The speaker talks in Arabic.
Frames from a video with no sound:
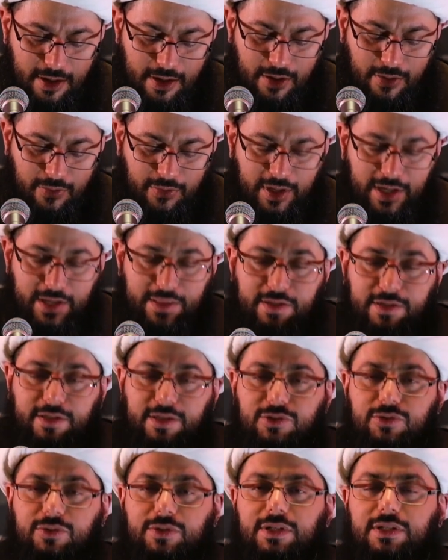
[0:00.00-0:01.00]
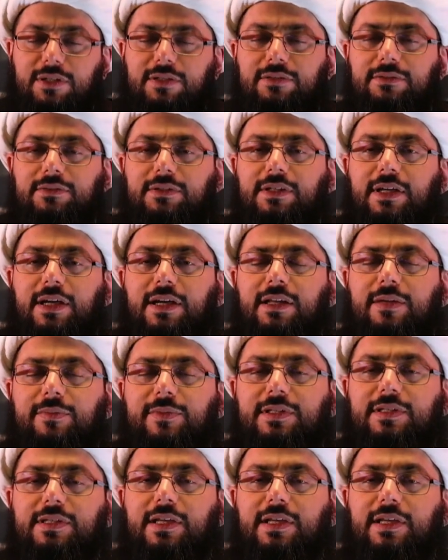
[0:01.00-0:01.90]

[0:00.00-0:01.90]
وهذا الرجل كان من